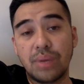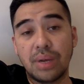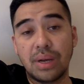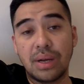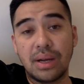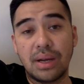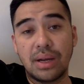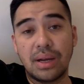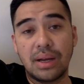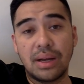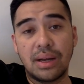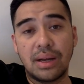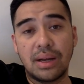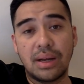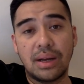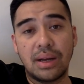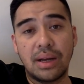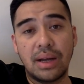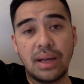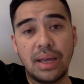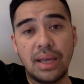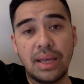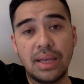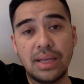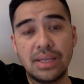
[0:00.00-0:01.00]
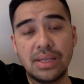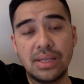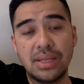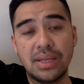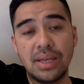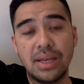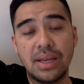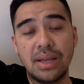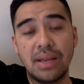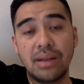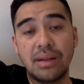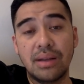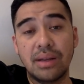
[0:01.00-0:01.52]
mga
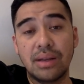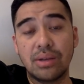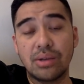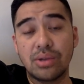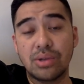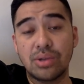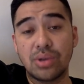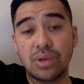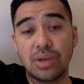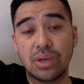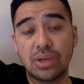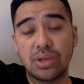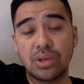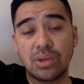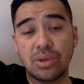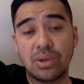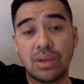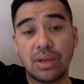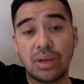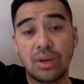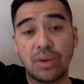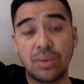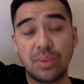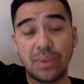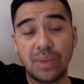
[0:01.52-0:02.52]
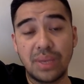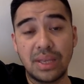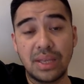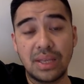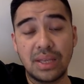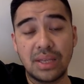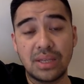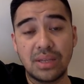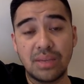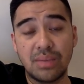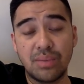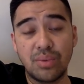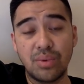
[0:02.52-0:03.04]
ACL reconstruction na community
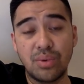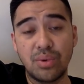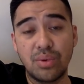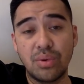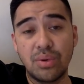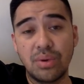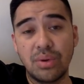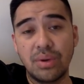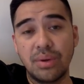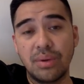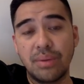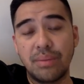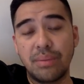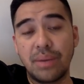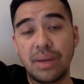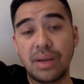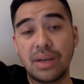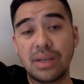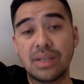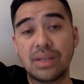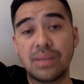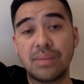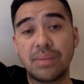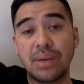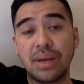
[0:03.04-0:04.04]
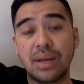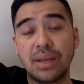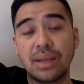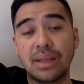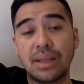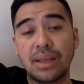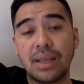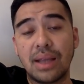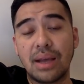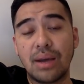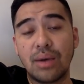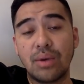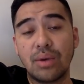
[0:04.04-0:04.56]
Cebu para sa mga
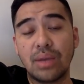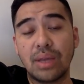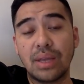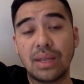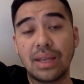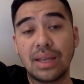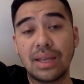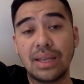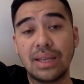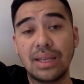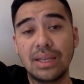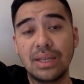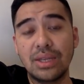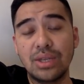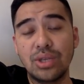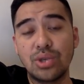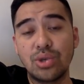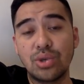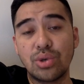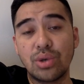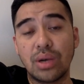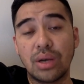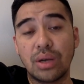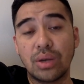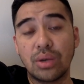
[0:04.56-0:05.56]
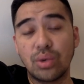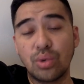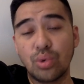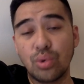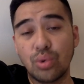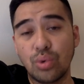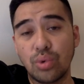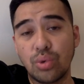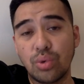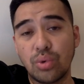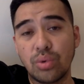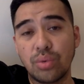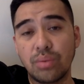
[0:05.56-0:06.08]
tao na na-injure ang
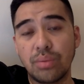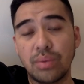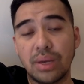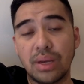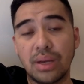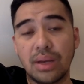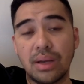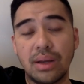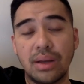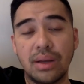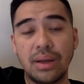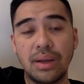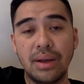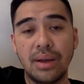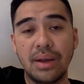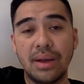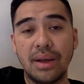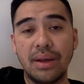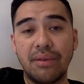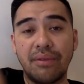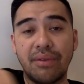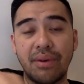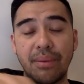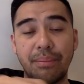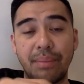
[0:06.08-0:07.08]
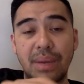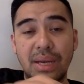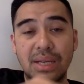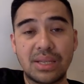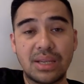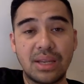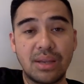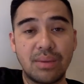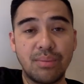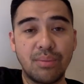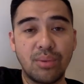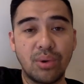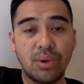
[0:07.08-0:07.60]
tuhod mga from
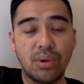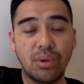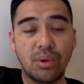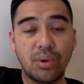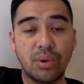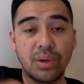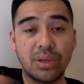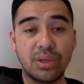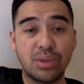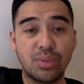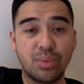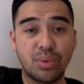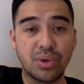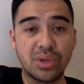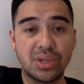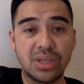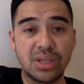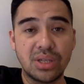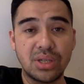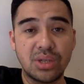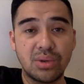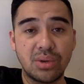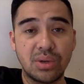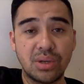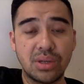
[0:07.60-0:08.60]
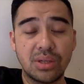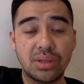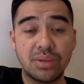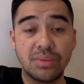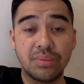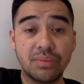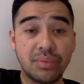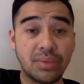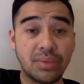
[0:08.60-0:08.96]
basketball or sports injuries.